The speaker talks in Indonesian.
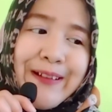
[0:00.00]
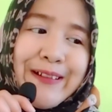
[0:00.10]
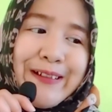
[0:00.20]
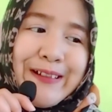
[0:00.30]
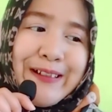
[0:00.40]

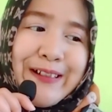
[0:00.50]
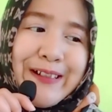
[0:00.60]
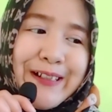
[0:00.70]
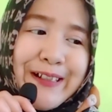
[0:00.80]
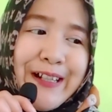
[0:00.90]
Uh,
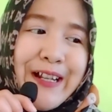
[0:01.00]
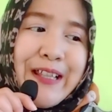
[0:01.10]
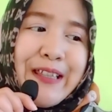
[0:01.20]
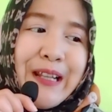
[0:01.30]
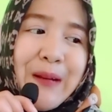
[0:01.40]

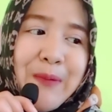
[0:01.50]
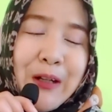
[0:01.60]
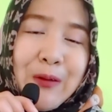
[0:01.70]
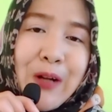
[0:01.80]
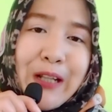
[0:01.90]
terlebih
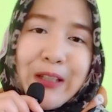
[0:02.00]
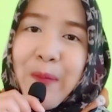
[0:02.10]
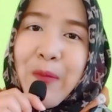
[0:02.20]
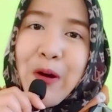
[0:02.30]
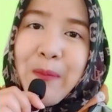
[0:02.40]
terkurangnya
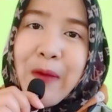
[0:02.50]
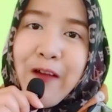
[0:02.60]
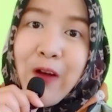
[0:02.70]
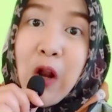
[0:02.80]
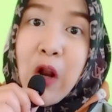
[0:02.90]
mohon maaf
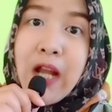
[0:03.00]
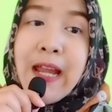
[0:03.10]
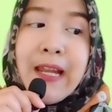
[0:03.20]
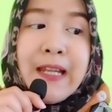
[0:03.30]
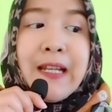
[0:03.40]
kalau ada yang
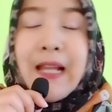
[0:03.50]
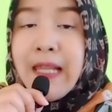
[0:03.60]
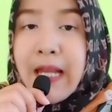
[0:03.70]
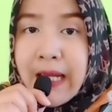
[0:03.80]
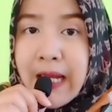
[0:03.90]
ingin
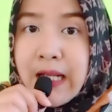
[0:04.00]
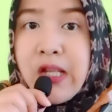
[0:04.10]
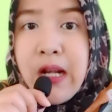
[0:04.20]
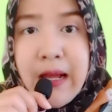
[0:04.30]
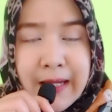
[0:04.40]
ditanyakan
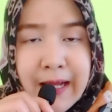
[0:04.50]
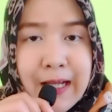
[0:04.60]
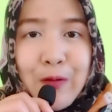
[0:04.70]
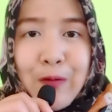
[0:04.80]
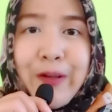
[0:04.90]
silahkan
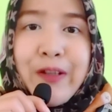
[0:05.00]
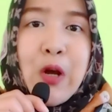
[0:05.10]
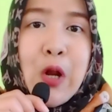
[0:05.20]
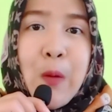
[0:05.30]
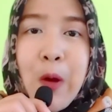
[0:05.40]
tulis di kolom
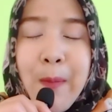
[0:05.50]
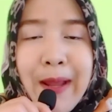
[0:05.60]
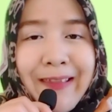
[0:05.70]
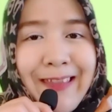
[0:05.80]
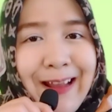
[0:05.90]

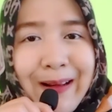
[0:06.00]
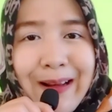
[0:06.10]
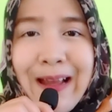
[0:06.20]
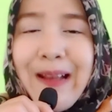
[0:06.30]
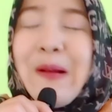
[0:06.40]
komentar dengan